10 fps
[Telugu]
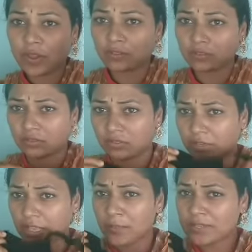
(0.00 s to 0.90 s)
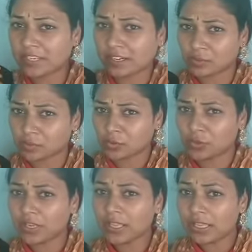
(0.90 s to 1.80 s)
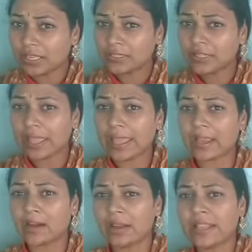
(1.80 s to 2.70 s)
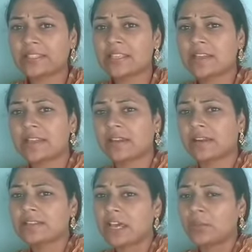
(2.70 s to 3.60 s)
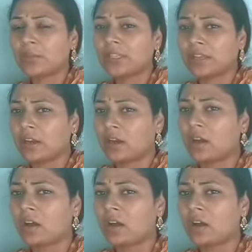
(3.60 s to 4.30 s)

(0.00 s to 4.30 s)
వేర్ ఇమేజ్ ఇక్కడ వస్తుంది చూడండి ఇది ఎక్సైజ్ గా ఇక్కడ చాలా మందికి ఇక్కడ